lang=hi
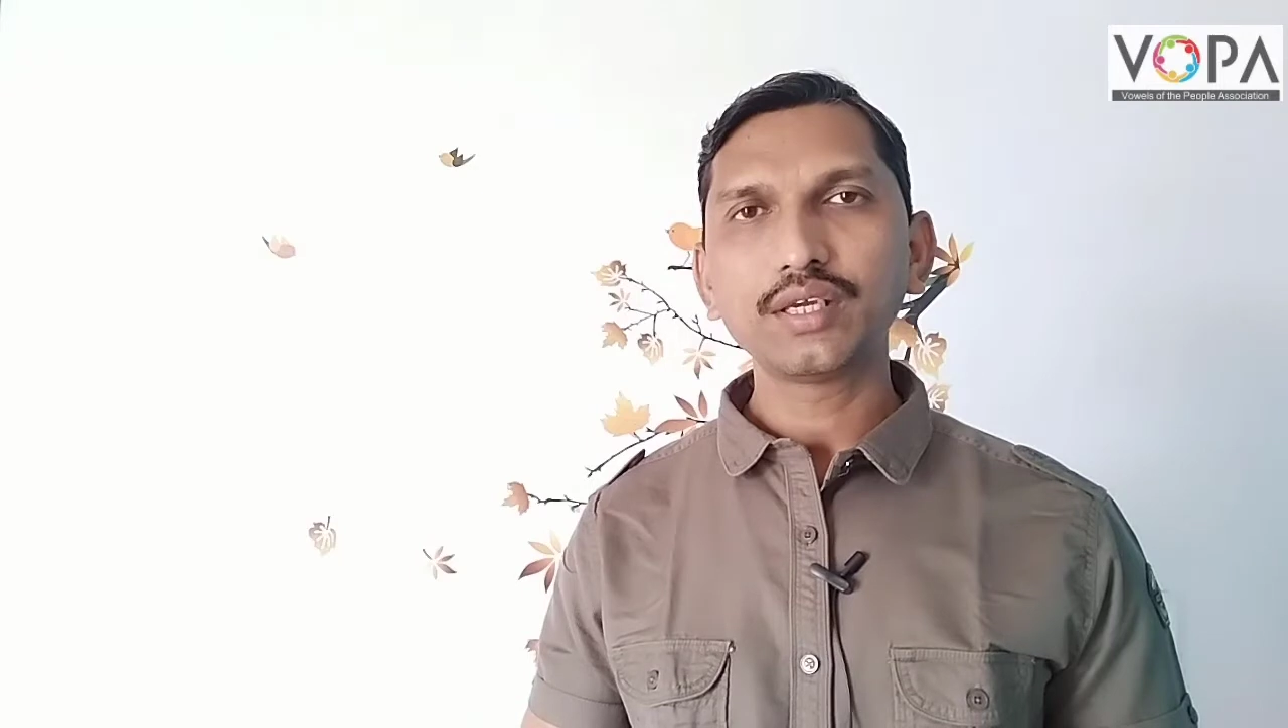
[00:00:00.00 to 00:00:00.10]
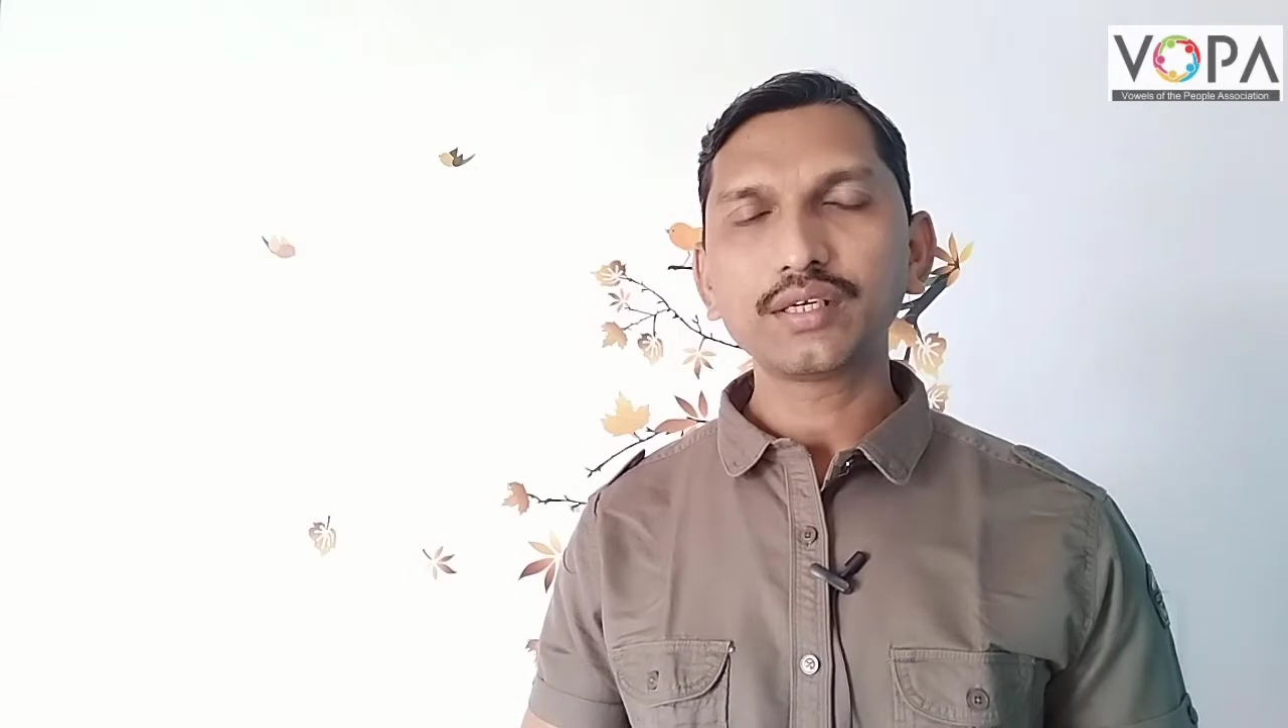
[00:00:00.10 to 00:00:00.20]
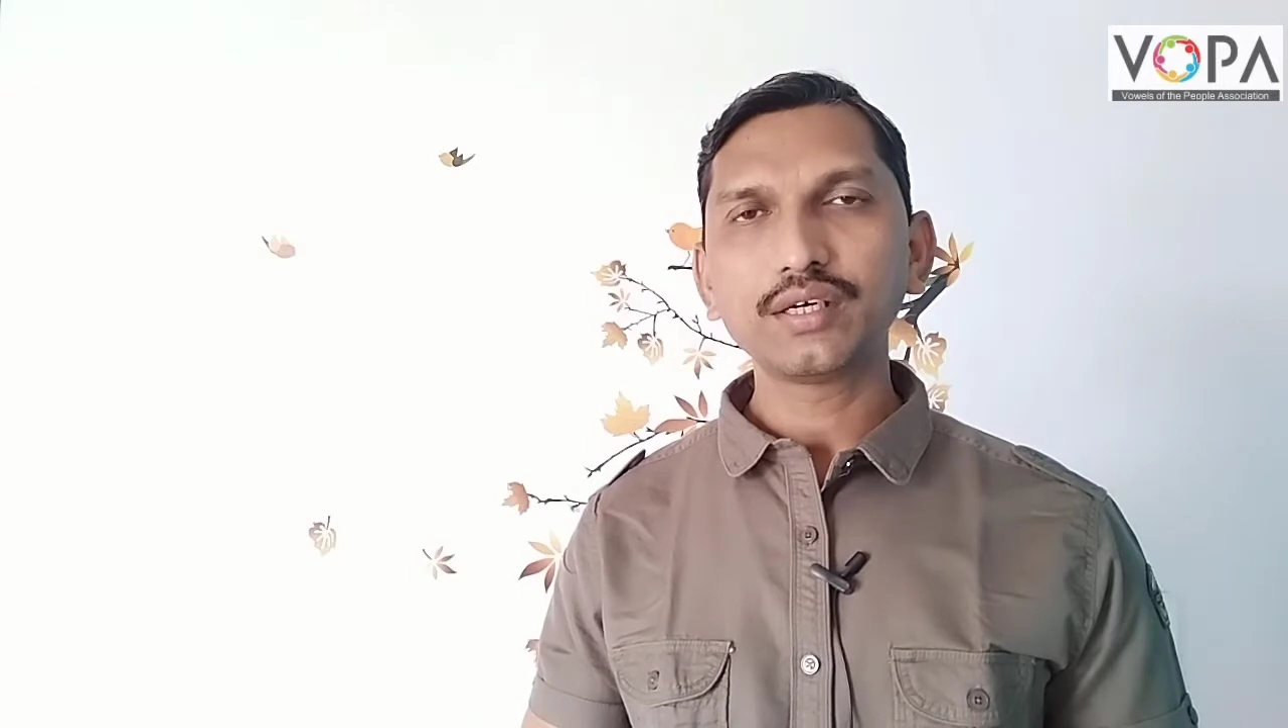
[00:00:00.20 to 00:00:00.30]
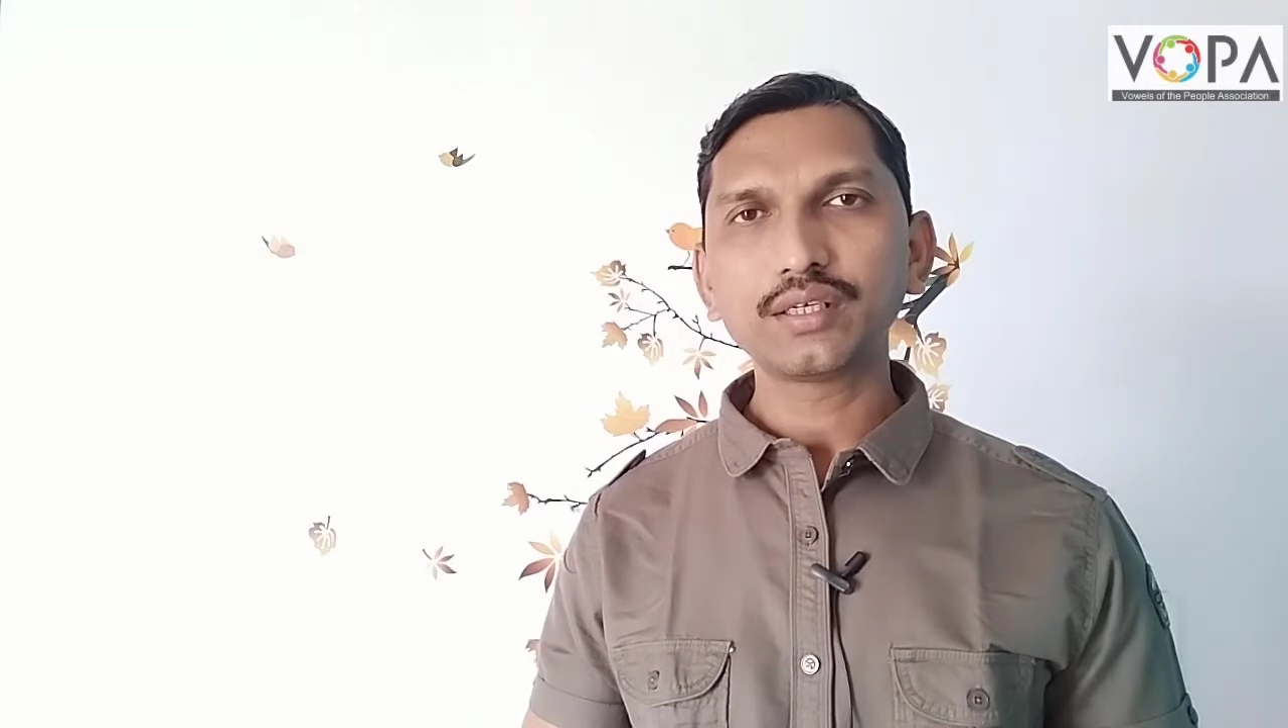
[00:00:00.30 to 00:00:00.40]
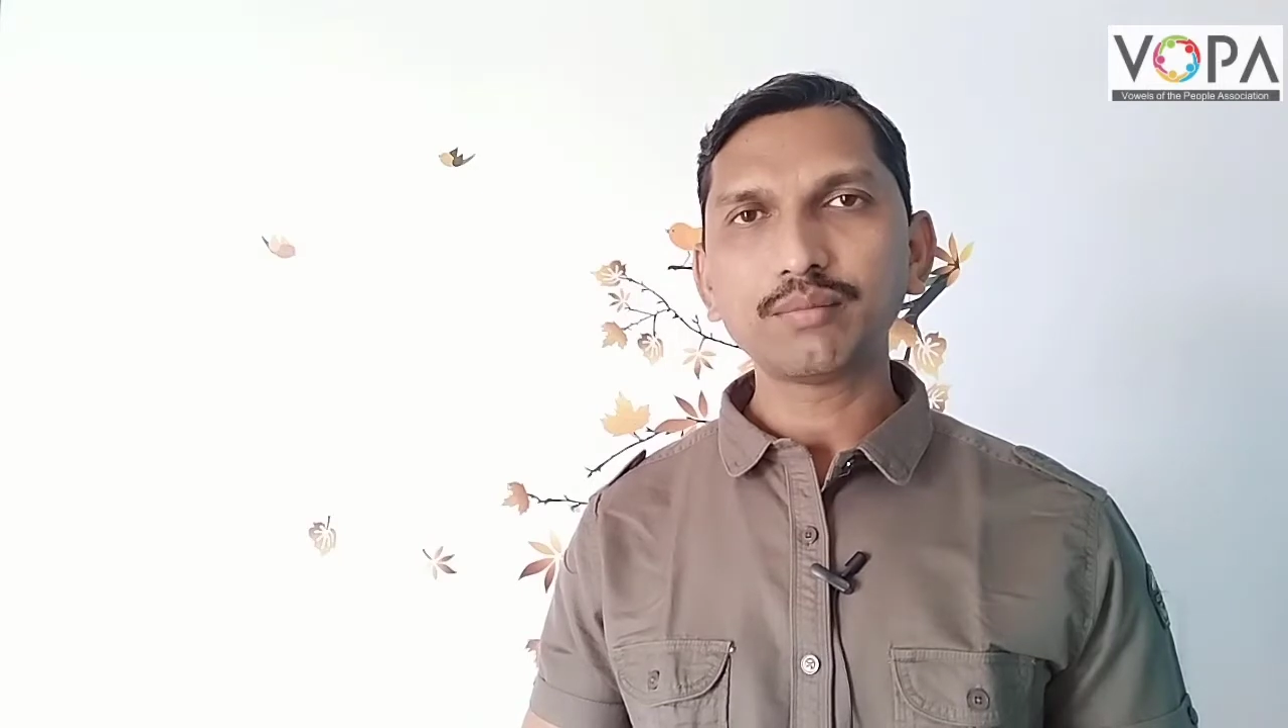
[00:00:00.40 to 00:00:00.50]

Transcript: एक गरीब